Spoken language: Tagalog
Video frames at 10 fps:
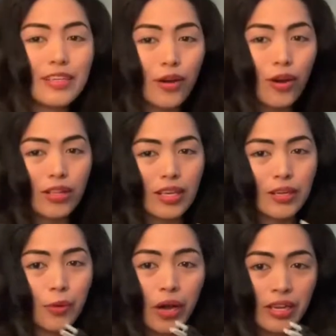All in
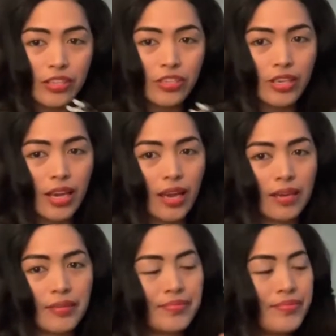one na
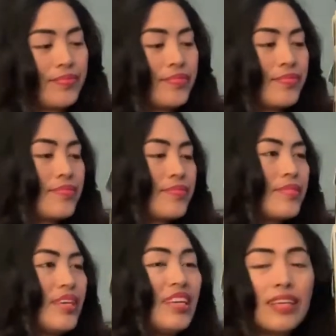siya.
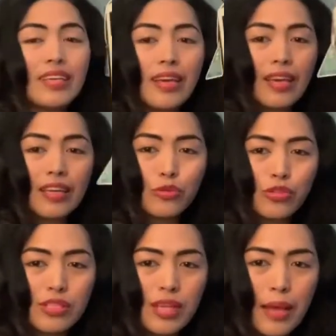Hindi kaya ito
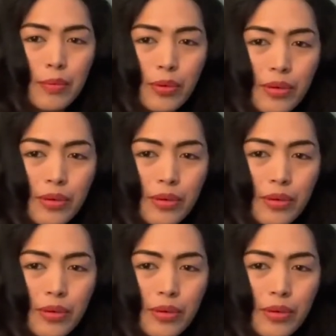sasabog.